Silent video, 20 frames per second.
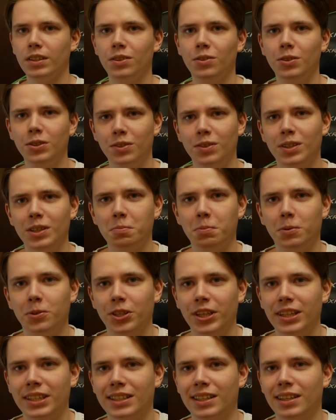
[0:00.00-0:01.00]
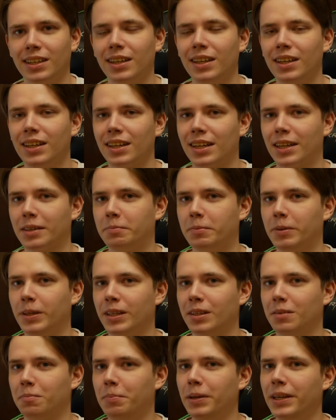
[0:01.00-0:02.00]
То есть у нас получается как
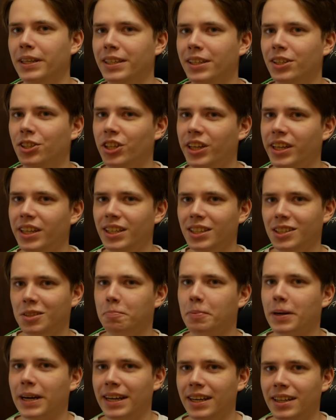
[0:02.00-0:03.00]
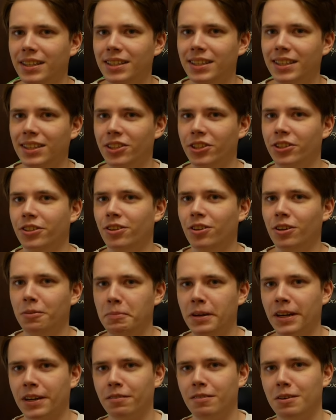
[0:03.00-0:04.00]
бы пересечение с проекцией
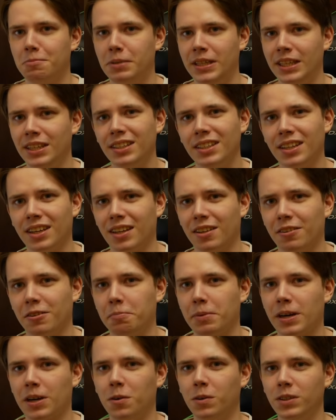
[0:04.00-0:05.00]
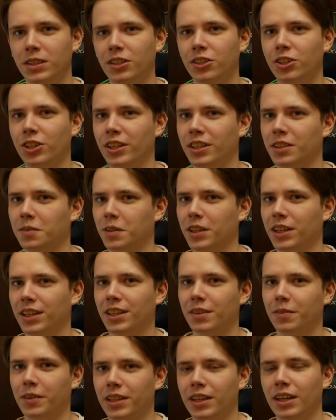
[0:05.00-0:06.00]
четырехмерного объекта, который проходит через вот
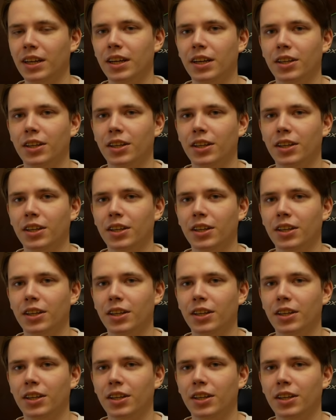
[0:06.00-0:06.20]
это вот